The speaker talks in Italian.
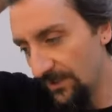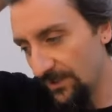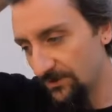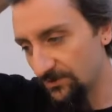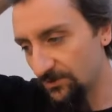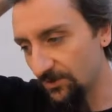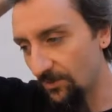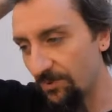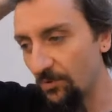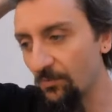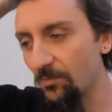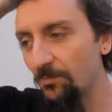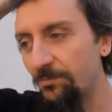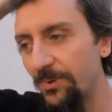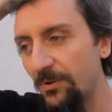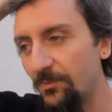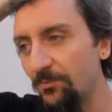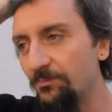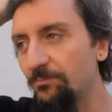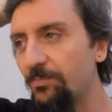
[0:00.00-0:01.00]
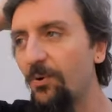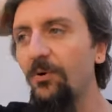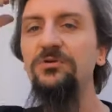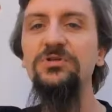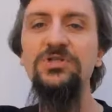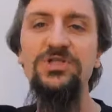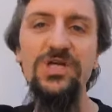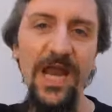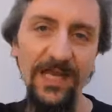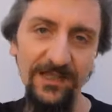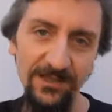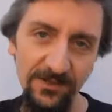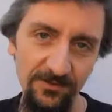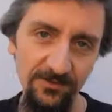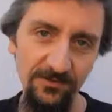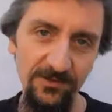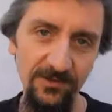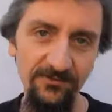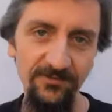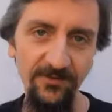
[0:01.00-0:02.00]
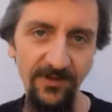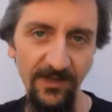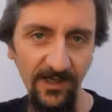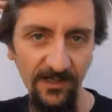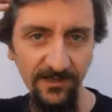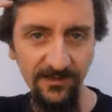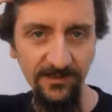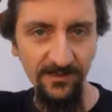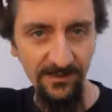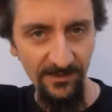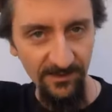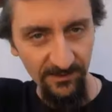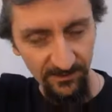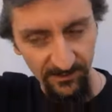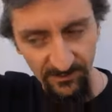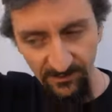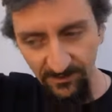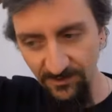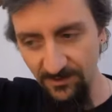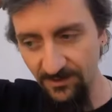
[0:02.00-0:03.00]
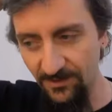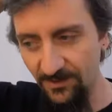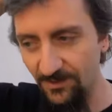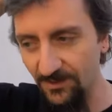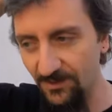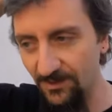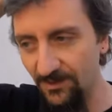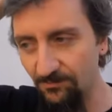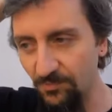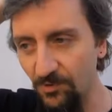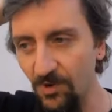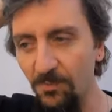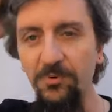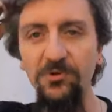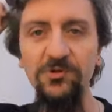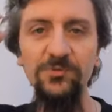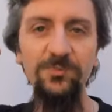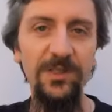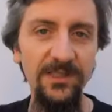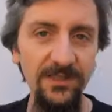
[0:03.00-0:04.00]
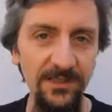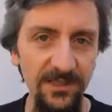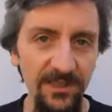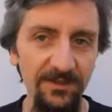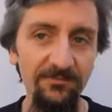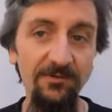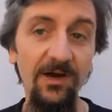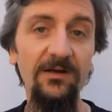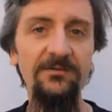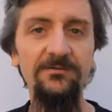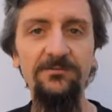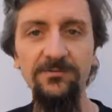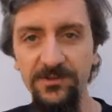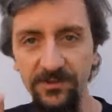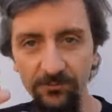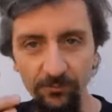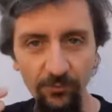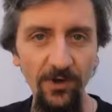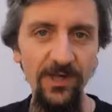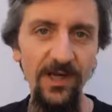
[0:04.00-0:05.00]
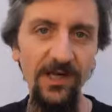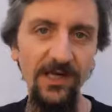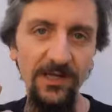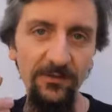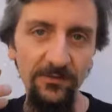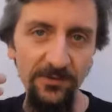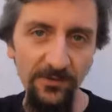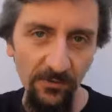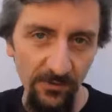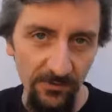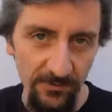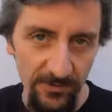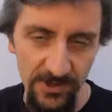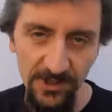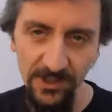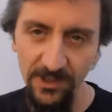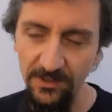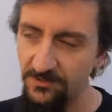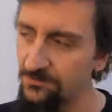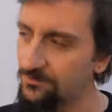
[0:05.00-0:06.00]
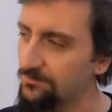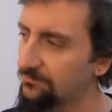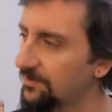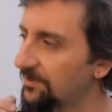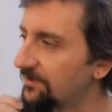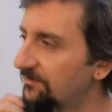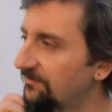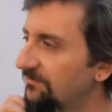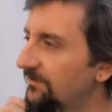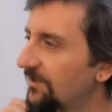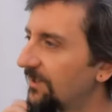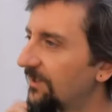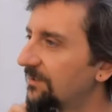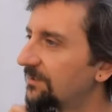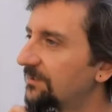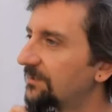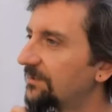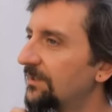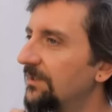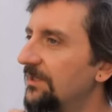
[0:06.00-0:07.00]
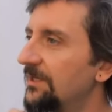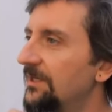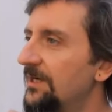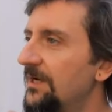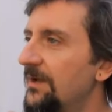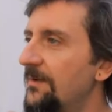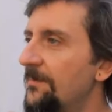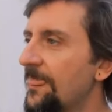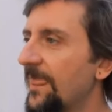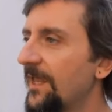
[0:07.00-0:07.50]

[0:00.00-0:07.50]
Insomma, per un, per un progetto differente, eh, per una prospettiva, se vuoi anche in ideologia, insomma, differente.